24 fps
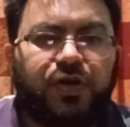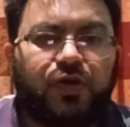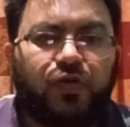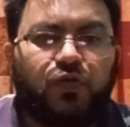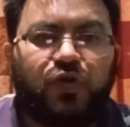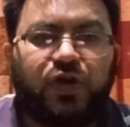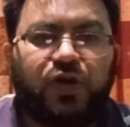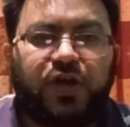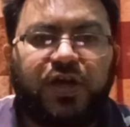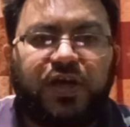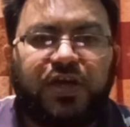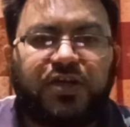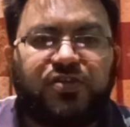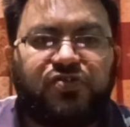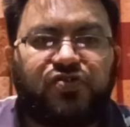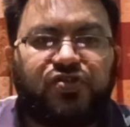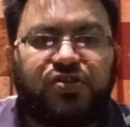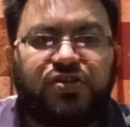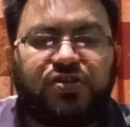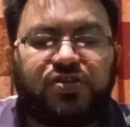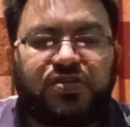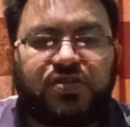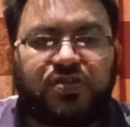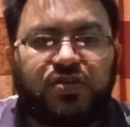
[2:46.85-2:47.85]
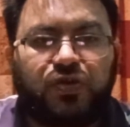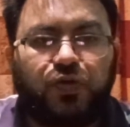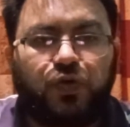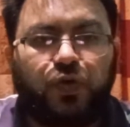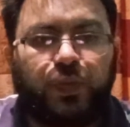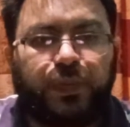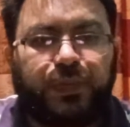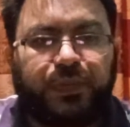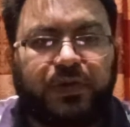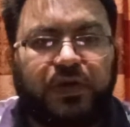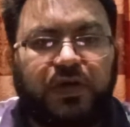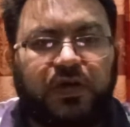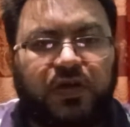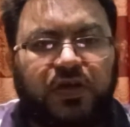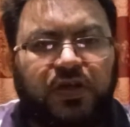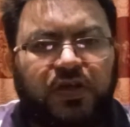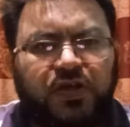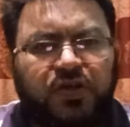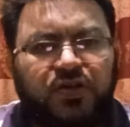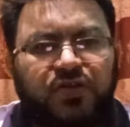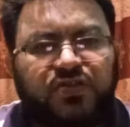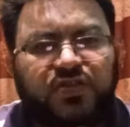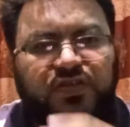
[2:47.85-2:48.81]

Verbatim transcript: बने हुए हैं जिसके ऊपर